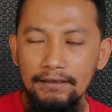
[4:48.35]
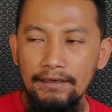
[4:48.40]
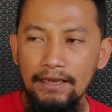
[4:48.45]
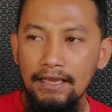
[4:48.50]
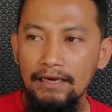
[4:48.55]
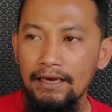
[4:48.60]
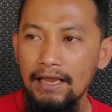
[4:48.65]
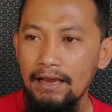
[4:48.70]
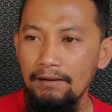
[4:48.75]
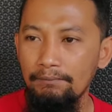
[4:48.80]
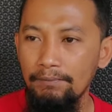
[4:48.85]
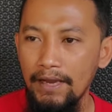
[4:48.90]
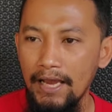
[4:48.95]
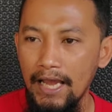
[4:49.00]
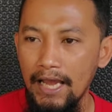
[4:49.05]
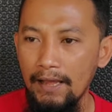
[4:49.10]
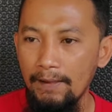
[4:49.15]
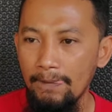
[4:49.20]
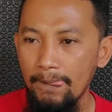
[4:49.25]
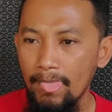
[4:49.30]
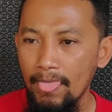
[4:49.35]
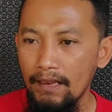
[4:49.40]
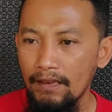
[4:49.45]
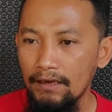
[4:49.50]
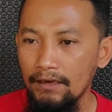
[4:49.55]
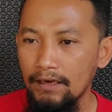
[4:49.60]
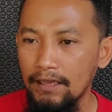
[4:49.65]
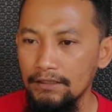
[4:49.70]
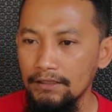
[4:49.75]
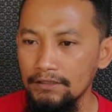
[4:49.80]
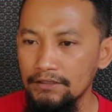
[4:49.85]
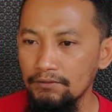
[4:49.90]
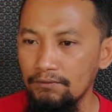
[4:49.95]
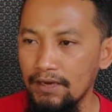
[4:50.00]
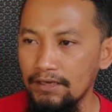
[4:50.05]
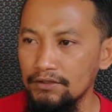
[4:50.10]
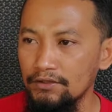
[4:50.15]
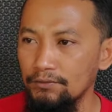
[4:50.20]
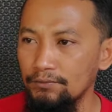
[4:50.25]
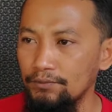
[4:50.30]
karena apa nanti
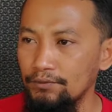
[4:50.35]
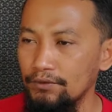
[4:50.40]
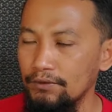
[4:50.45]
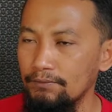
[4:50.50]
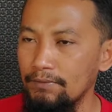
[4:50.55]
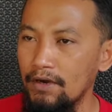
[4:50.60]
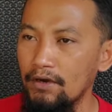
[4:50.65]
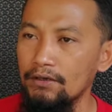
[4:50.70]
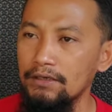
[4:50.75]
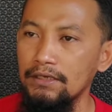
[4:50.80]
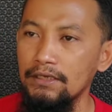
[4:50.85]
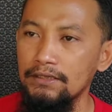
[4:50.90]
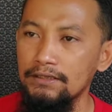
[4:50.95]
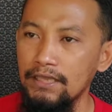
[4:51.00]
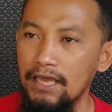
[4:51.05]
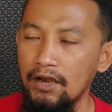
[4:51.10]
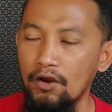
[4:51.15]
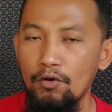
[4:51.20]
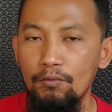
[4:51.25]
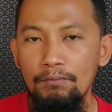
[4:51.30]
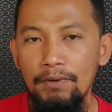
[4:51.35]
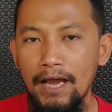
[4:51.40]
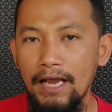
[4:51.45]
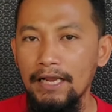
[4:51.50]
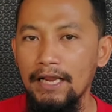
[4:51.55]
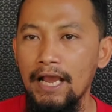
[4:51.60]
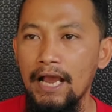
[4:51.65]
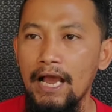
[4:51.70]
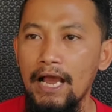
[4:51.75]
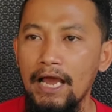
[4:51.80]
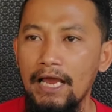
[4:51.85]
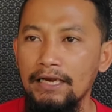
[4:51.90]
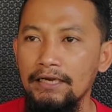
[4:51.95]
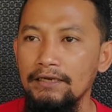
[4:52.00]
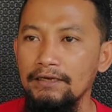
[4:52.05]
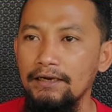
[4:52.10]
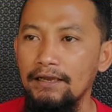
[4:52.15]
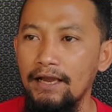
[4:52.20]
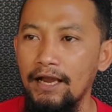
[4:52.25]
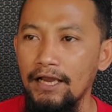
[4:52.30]
sewaktu burung mau kita
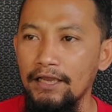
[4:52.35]
lombakan